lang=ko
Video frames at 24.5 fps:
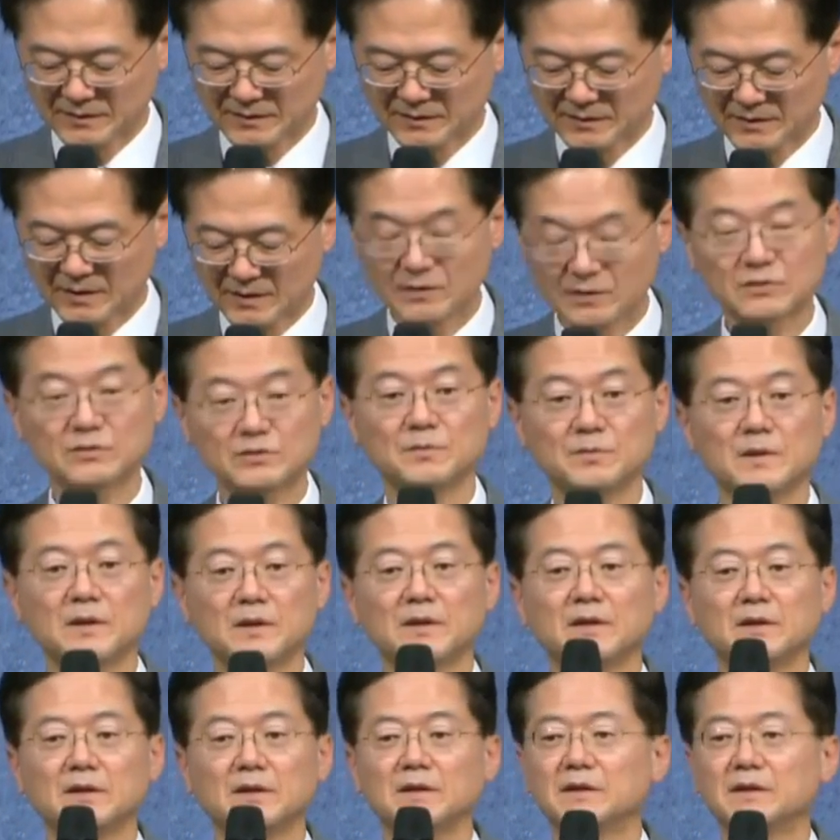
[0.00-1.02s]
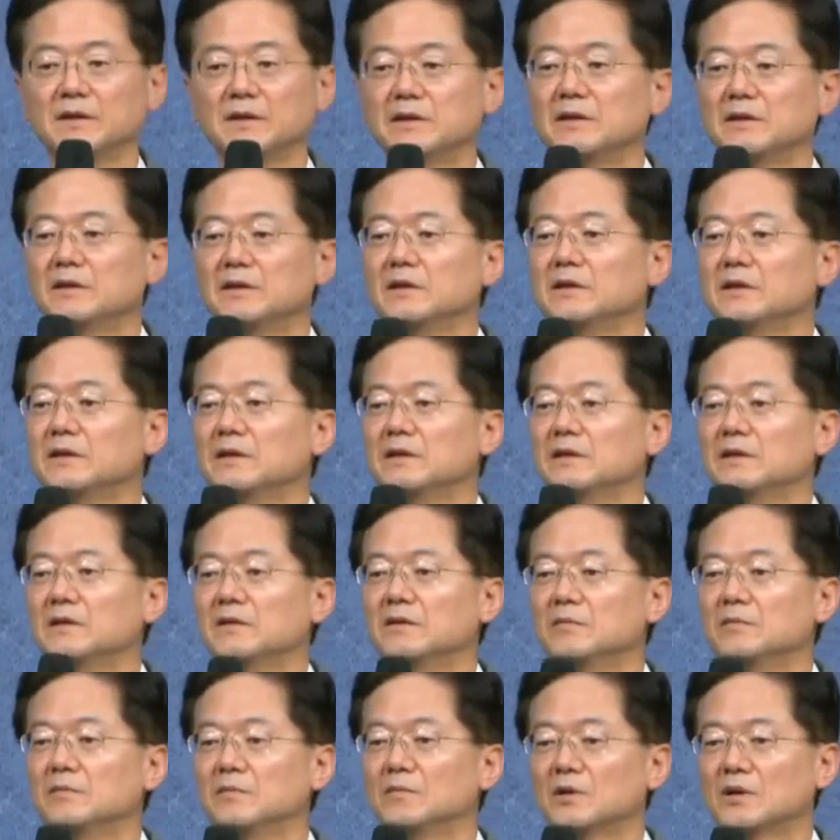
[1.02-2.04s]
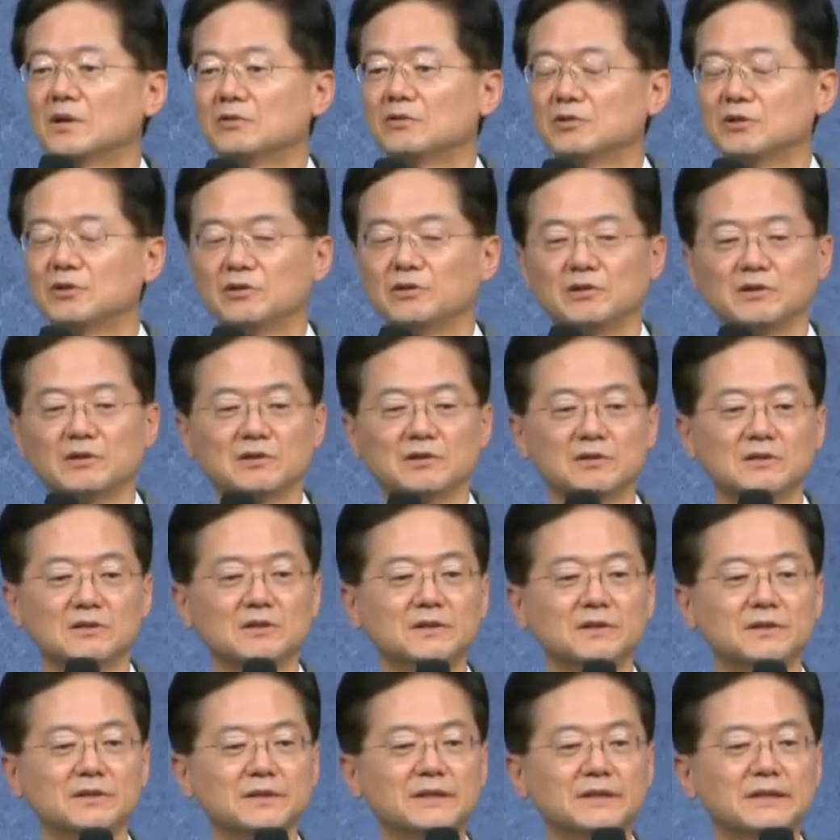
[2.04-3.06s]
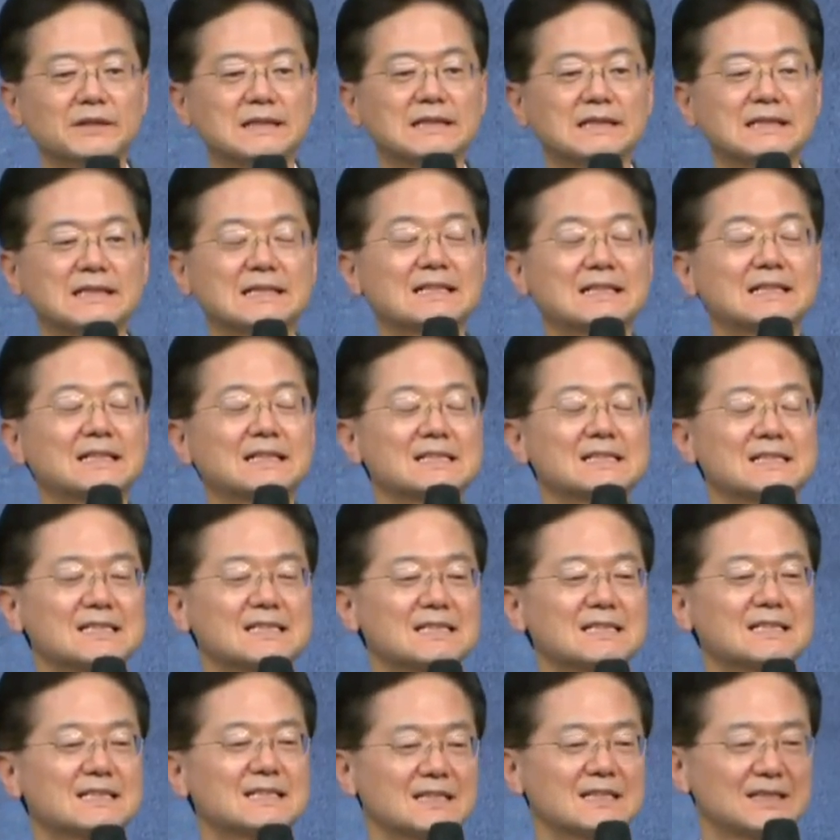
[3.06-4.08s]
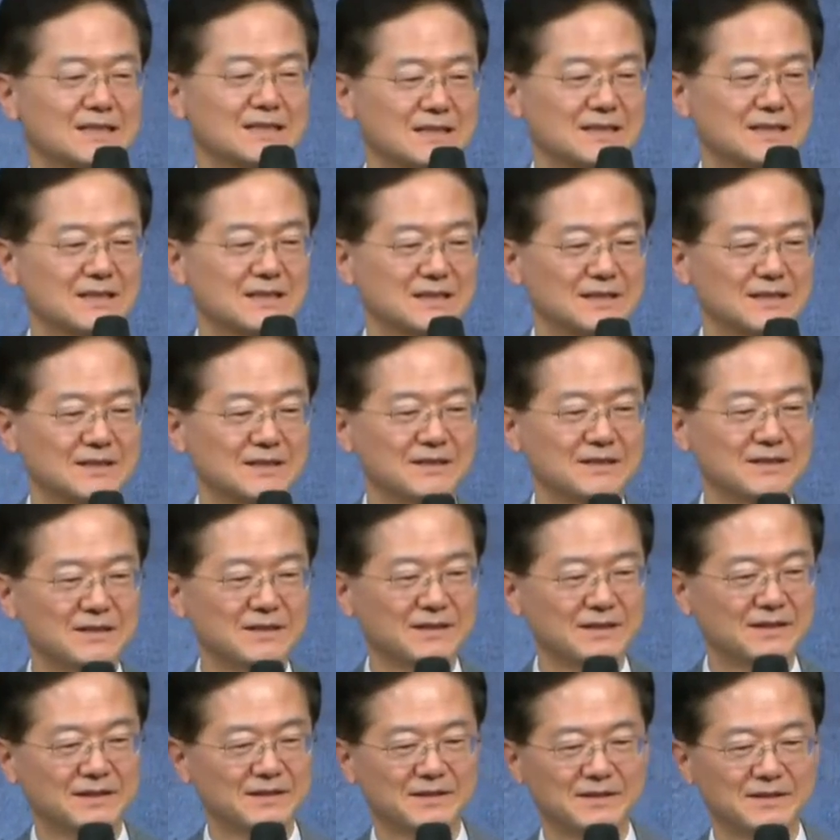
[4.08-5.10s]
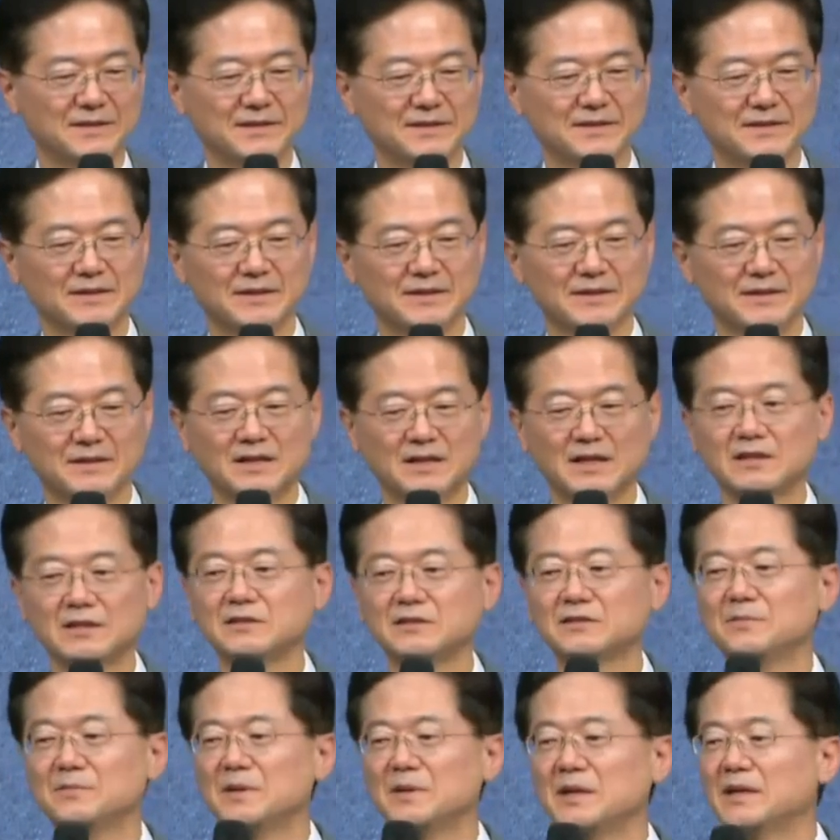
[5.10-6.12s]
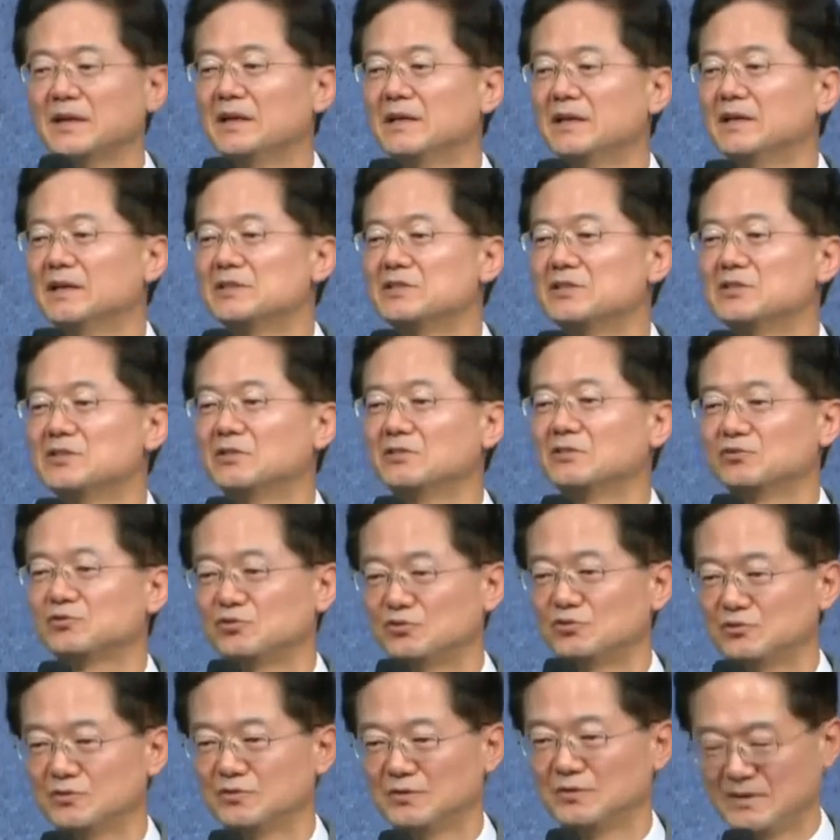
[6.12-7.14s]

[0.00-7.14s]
게으름에 뭐라고 그래요? 이런 거를 극치. 예. 게으름의 정수.